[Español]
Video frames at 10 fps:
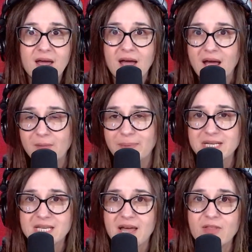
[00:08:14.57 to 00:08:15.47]
al
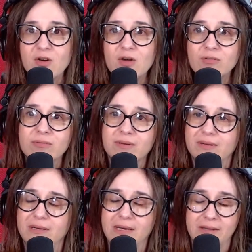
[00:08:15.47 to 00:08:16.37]
paseador
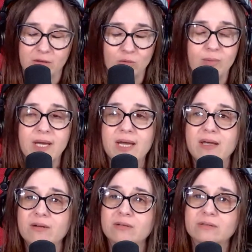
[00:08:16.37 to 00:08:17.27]
le
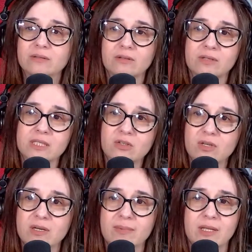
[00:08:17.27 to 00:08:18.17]
detuvieron, todo eso
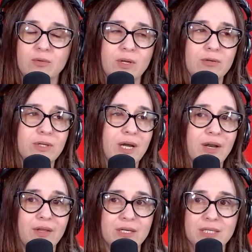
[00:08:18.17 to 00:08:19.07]
y 21 años de
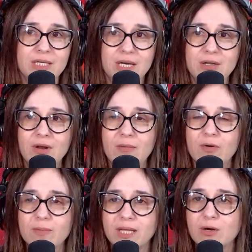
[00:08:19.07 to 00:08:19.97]
cárceles. Le ha salido la
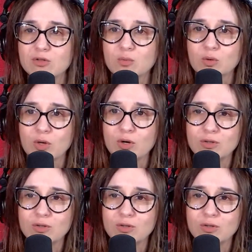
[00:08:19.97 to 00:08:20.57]
bromita a los bulldogs.